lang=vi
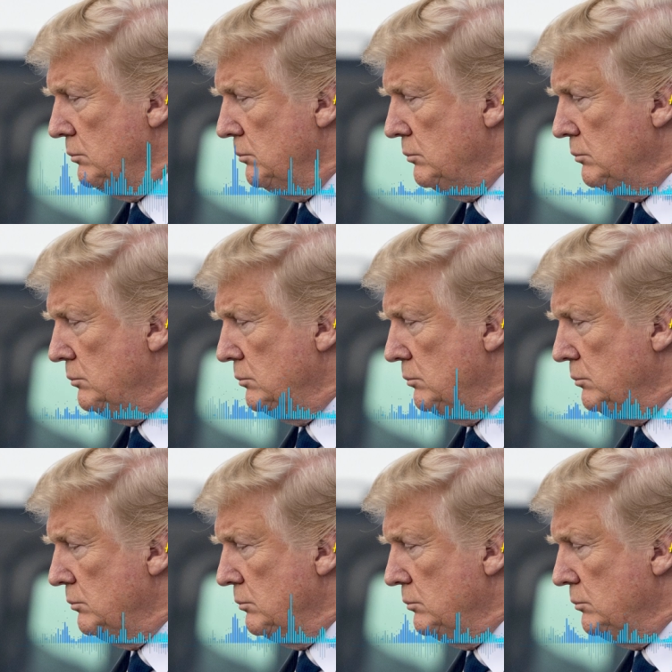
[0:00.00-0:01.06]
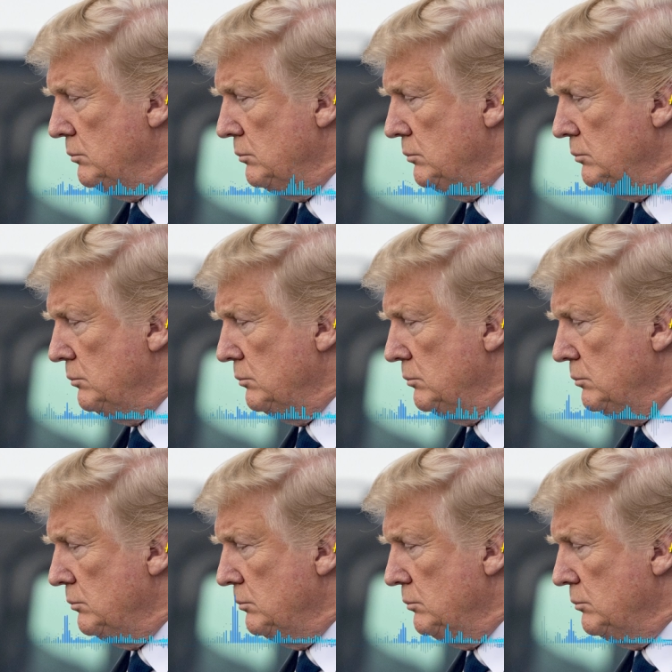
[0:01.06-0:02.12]
được cho phát
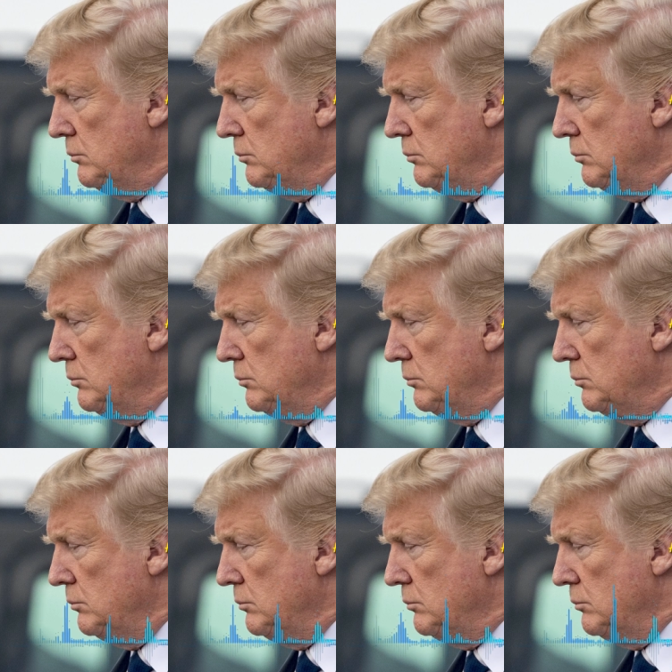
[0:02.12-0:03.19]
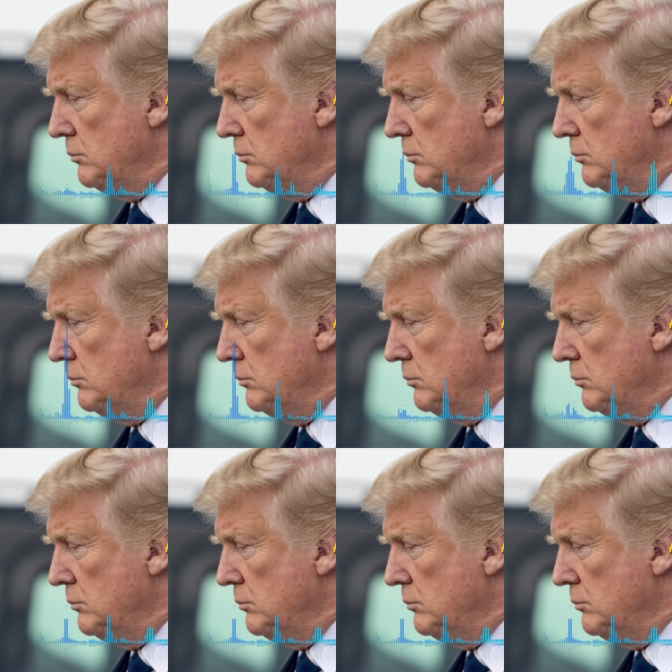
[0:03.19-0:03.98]
biểu phát biểu ở những cái trường đại học